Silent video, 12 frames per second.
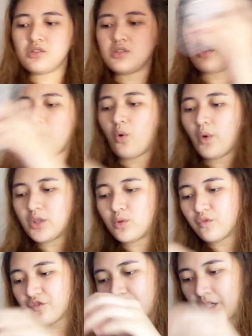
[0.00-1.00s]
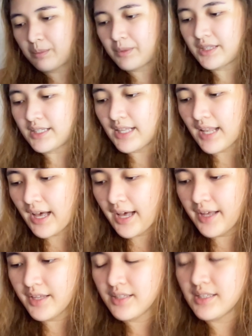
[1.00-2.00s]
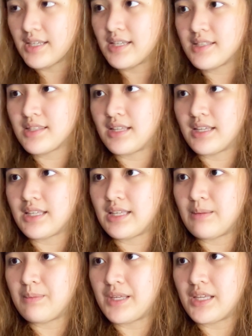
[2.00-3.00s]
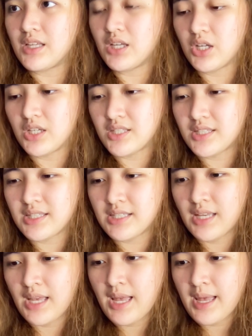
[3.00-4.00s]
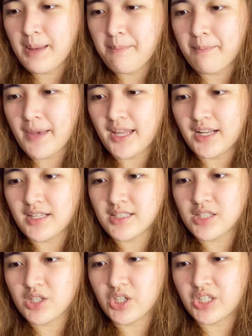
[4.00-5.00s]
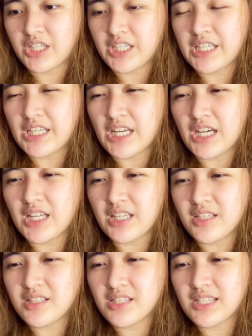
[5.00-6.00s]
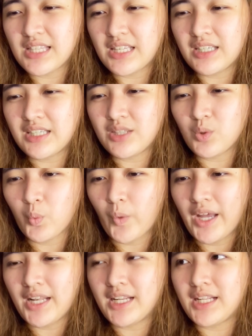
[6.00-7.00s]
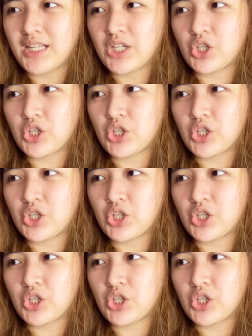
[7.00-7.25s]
So, itong freebie nila is the EB Cause Medix Korea Instant Whitening